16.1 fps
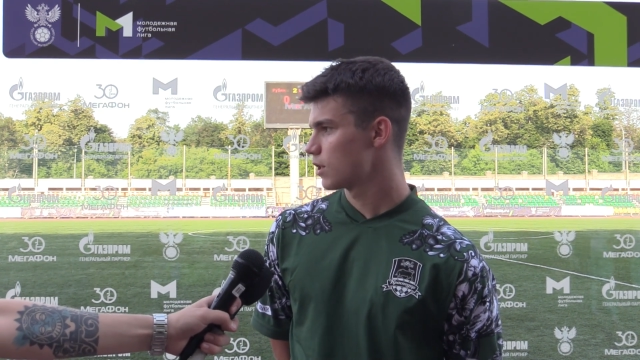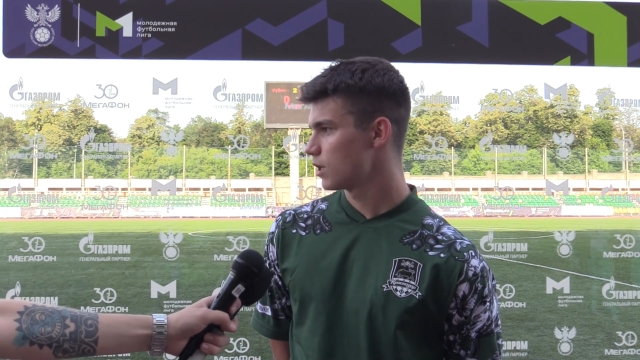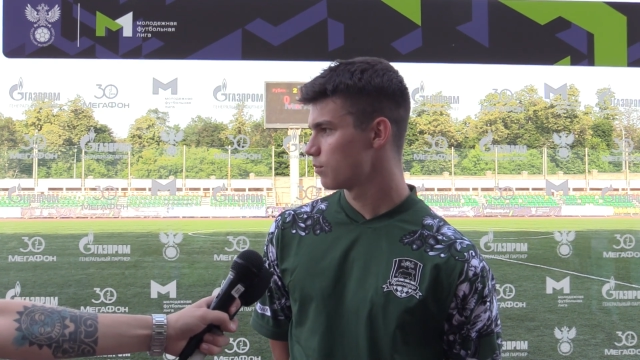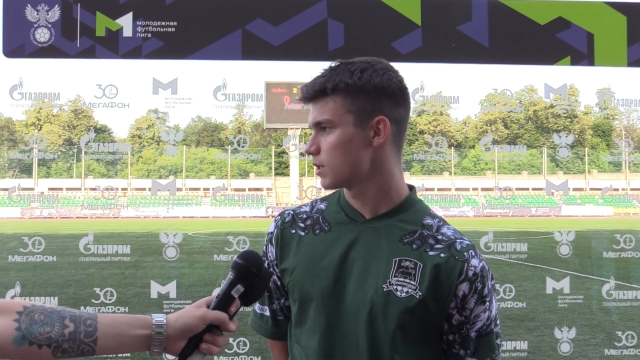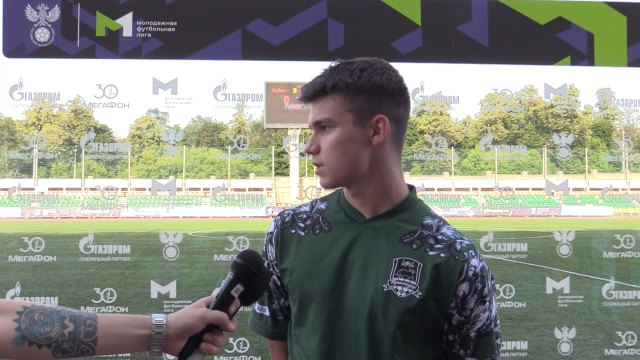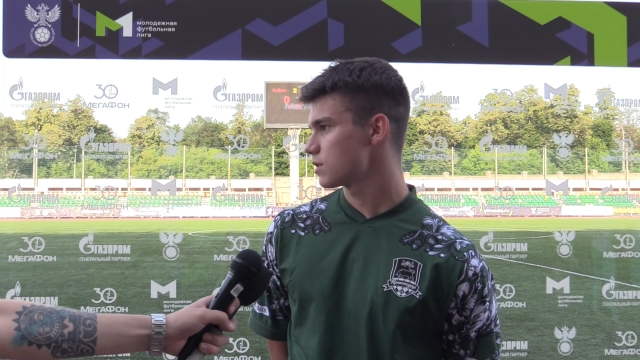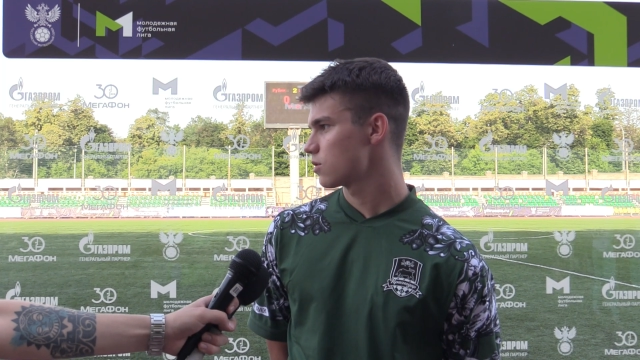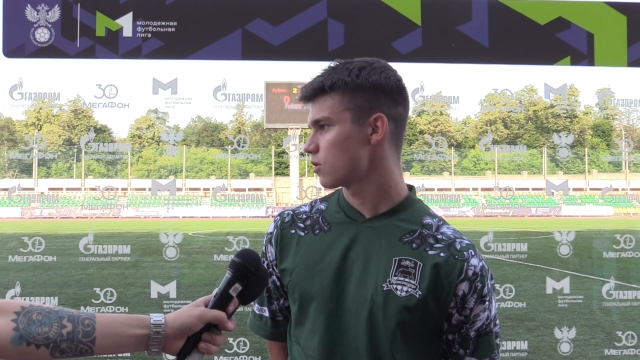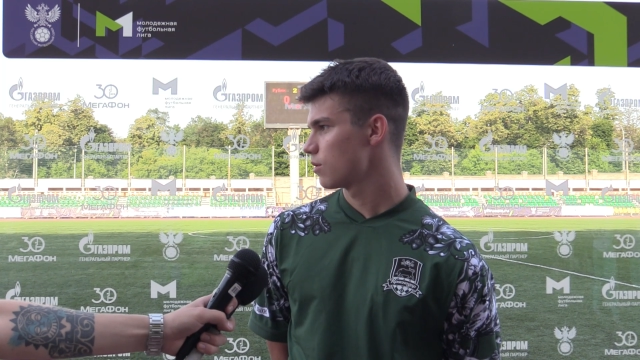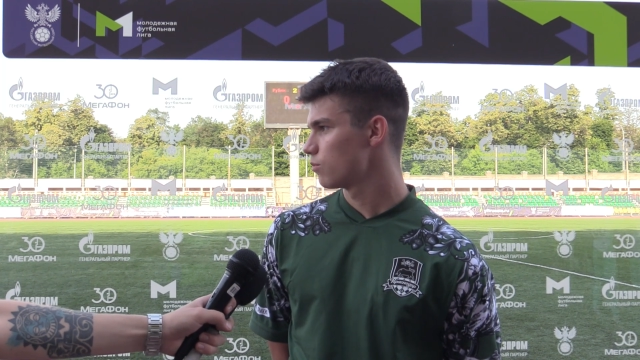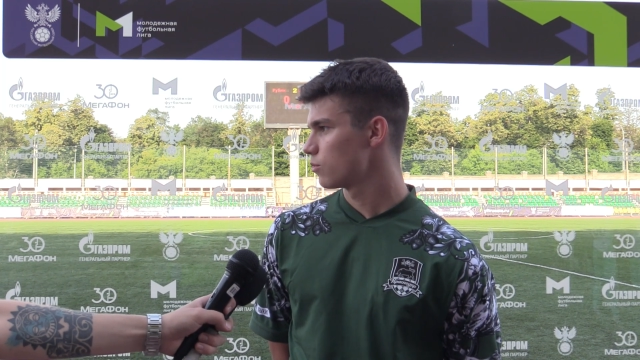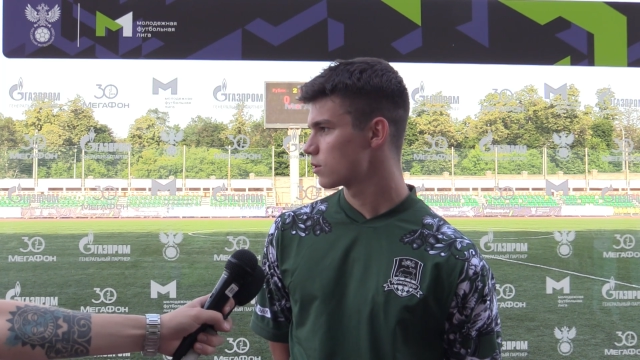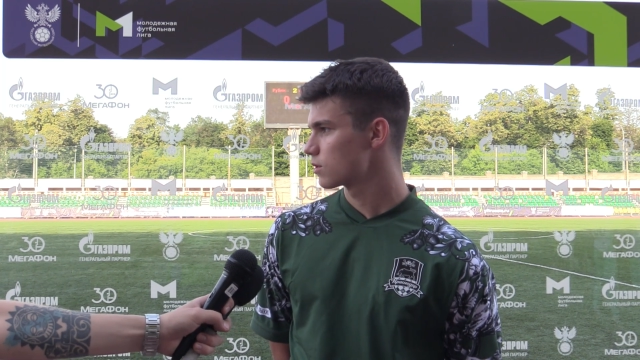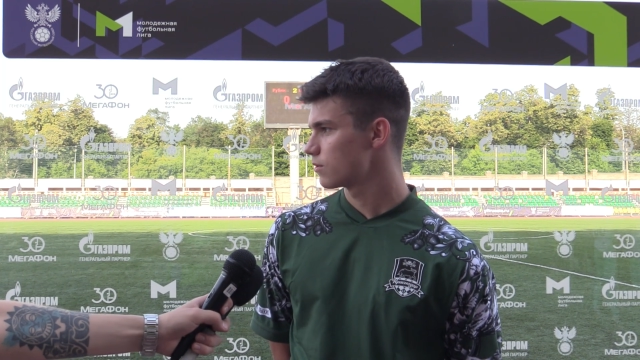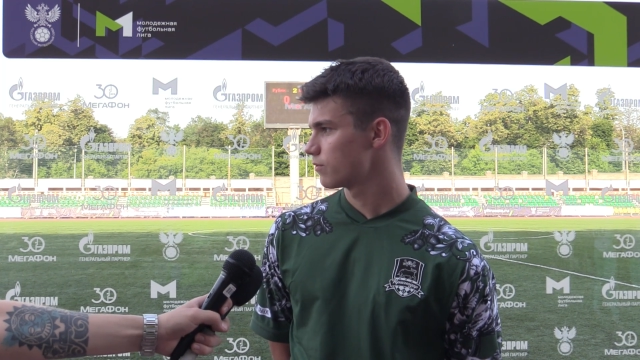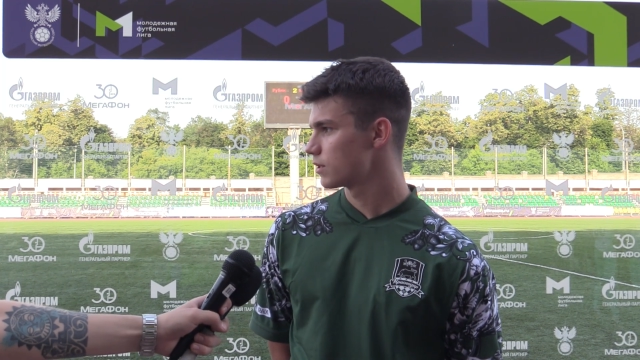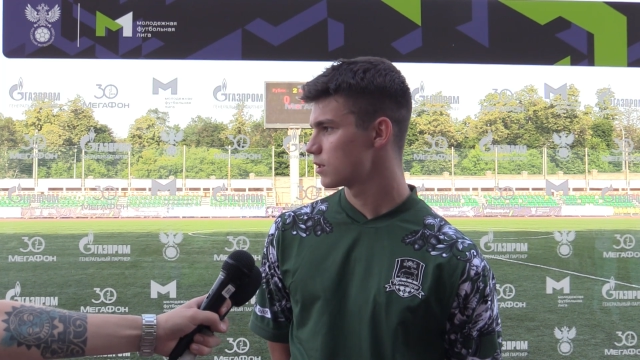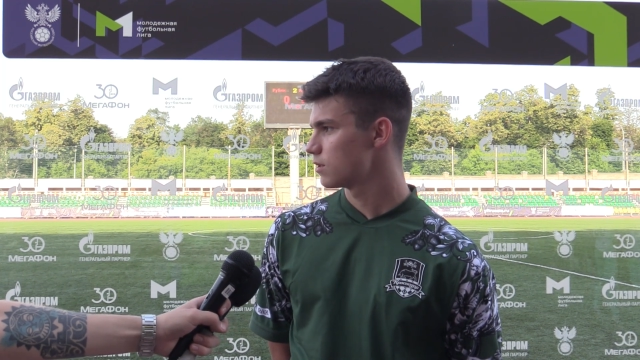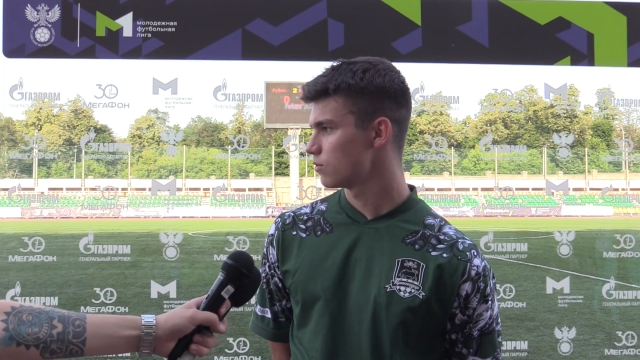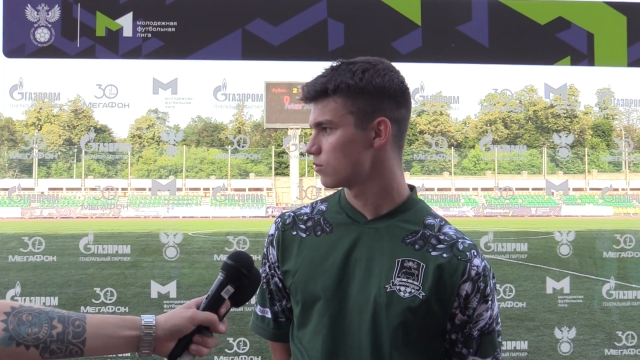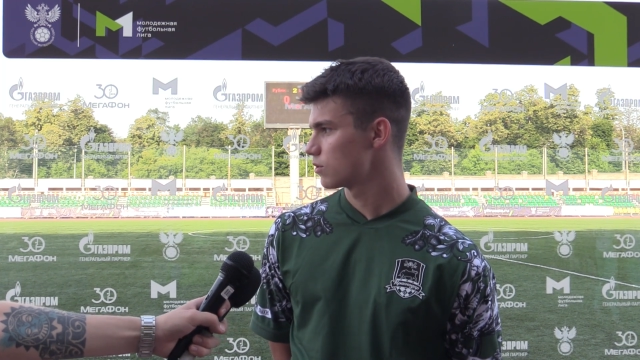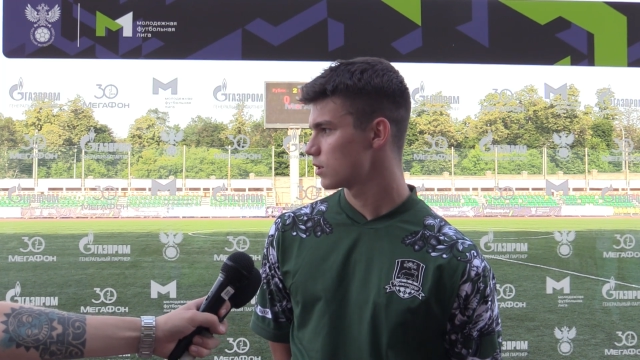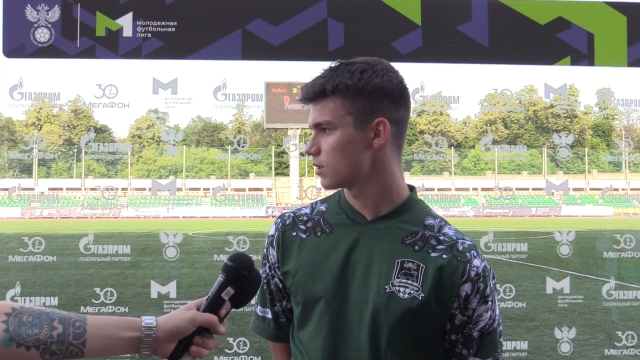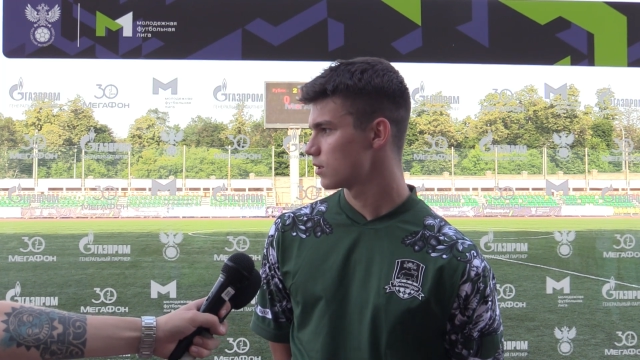другим настроем, может,
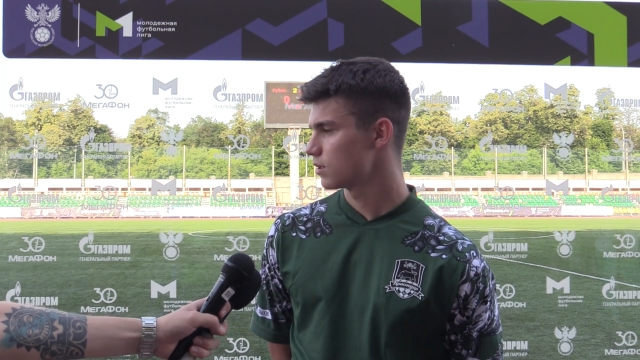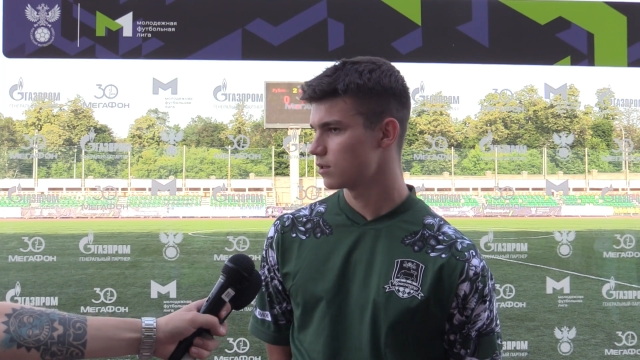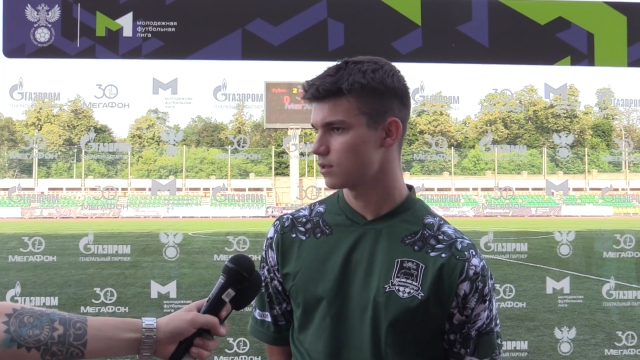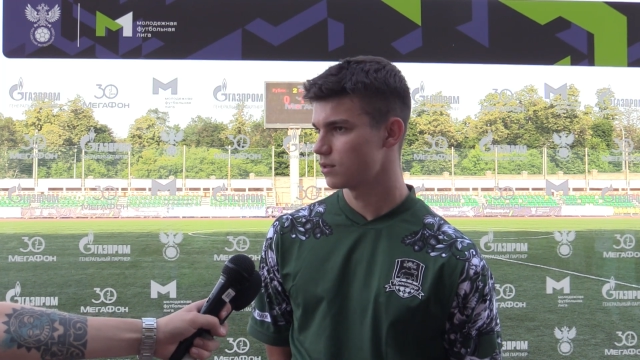вышли уже.